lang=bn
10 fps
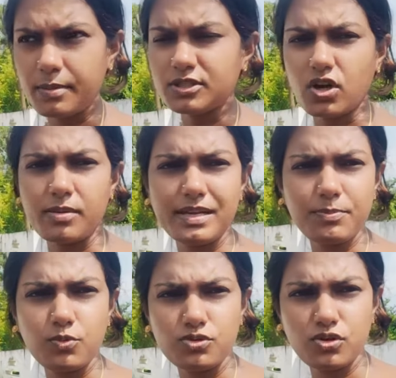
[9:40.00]
আবার সকালবেলা
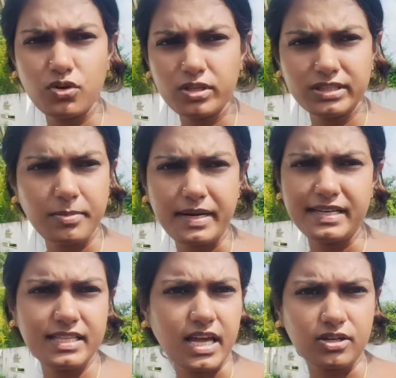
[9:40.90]
পুজো করতে
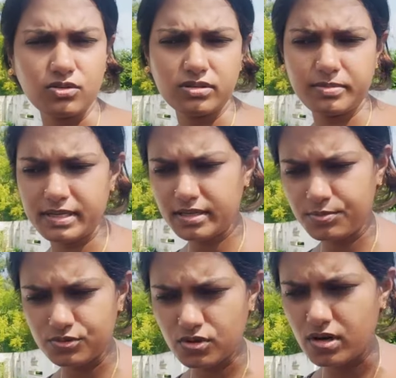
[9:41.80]
পারিনি চান করতে পারিনি
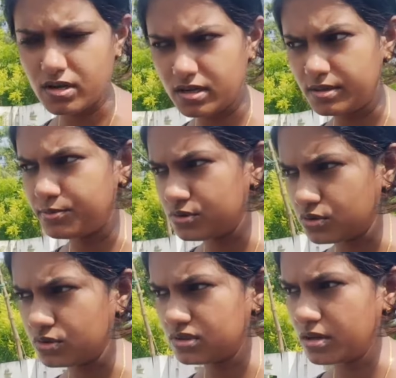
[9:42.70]
পুজো করা হয়নি পুজো
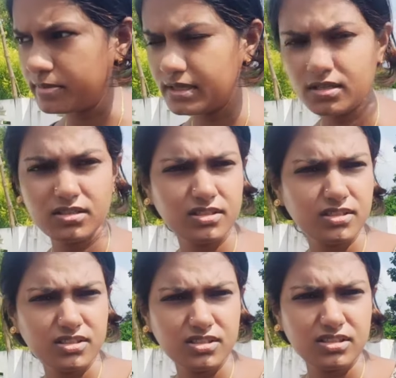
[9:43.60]
করতে হবে
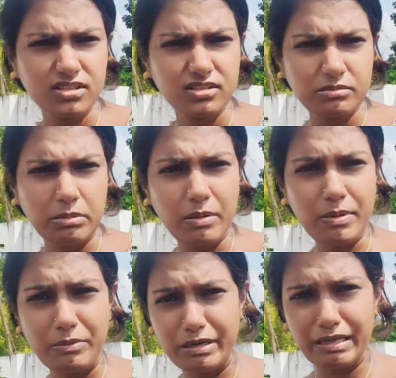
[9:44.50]
বাবা
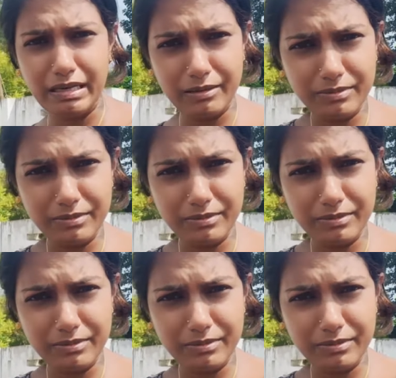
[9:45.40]
মরে গেলাম